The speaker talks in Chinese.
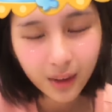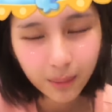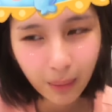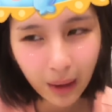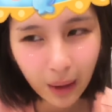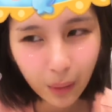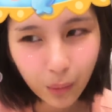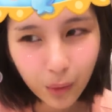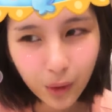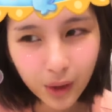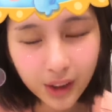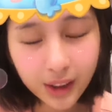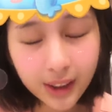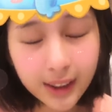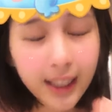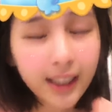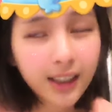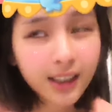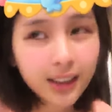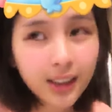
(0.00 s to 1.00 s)
把握跟
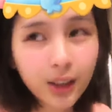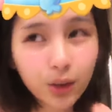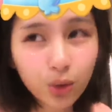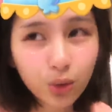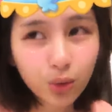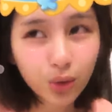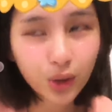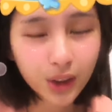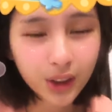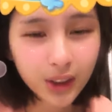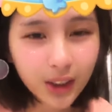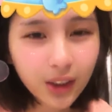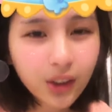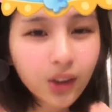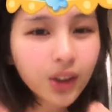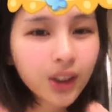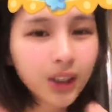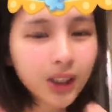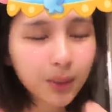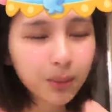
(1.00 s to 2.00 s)
家人相处时间，因
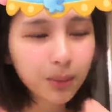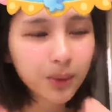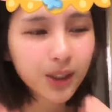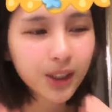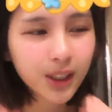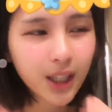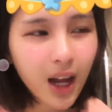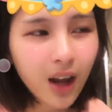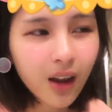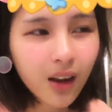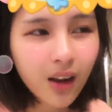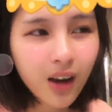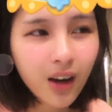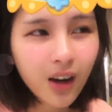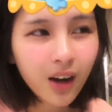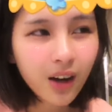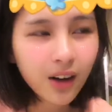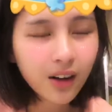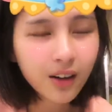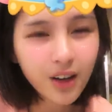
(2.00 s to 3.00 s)
为你怎么知道
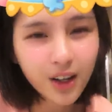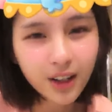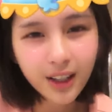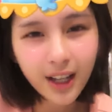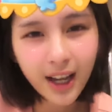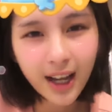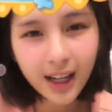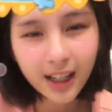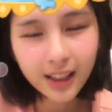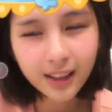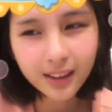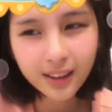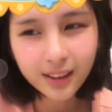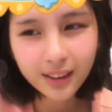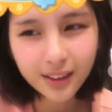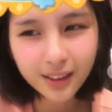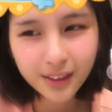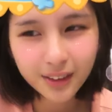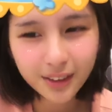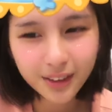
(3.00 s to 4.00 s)
人他
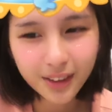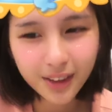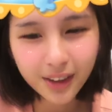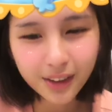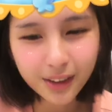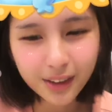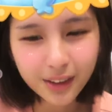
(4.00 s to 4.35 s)
可